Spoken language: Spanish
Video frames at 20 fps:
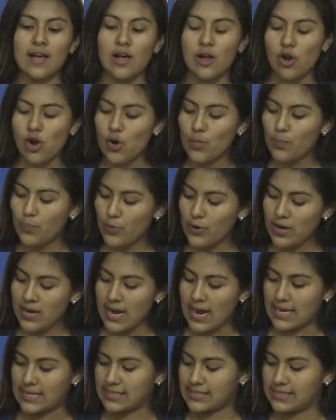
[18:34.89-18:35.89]
Lo pueden
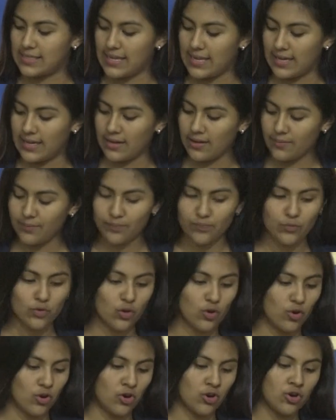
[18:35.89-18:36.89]
hacer
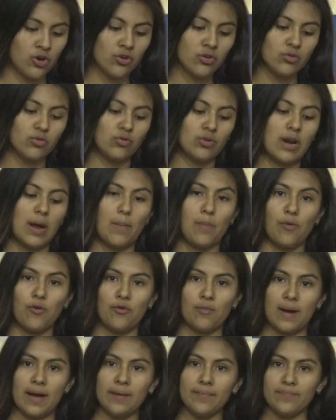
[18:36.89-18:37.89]
con una
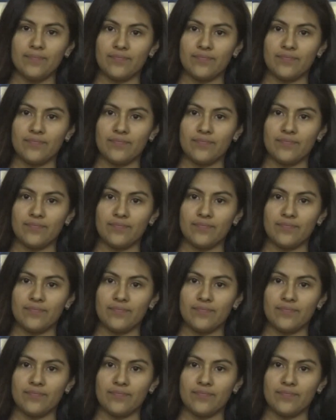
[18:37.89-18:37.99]
pluma